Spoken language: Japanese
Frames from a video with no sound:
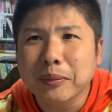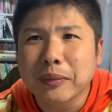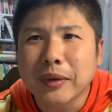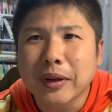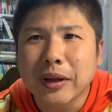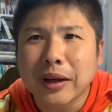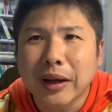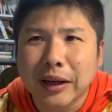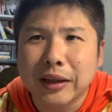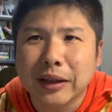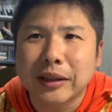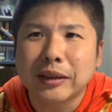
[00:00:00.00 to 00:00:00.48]

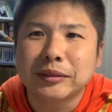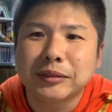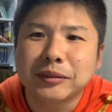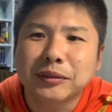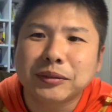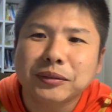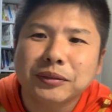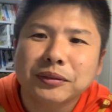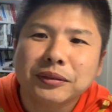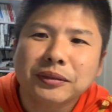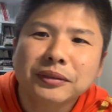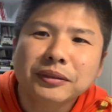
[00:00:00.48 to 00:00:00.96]
はい。
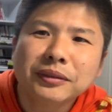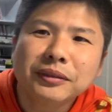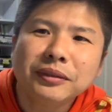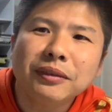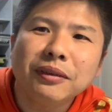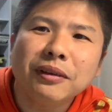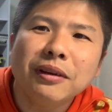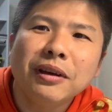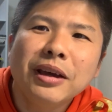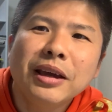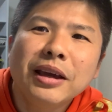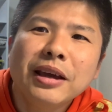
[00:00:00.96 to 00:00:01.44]

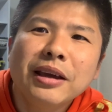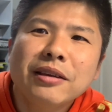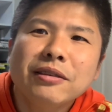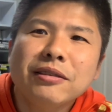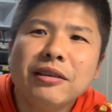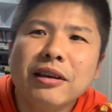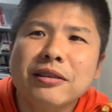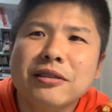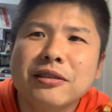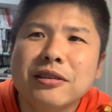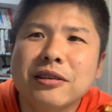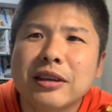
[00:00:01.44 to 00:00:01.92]

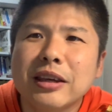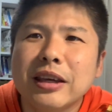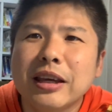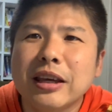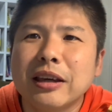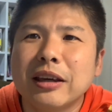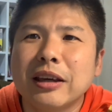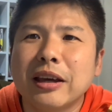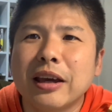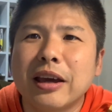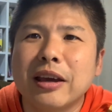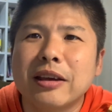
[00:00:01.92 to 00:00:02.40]
じゃあ
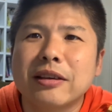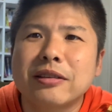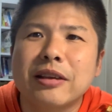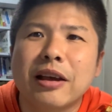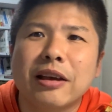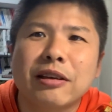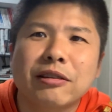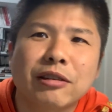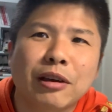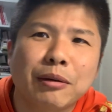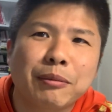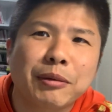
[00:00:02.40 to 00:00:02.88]
次、えー、
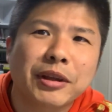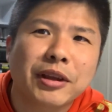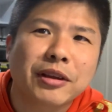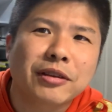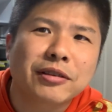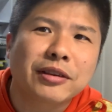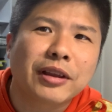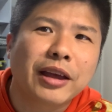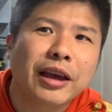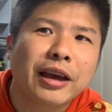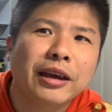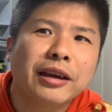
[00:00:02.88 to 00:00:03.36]
3社目で
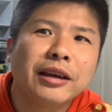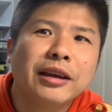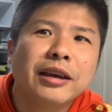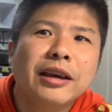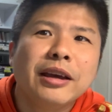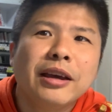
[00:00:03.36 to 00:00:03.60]
すね。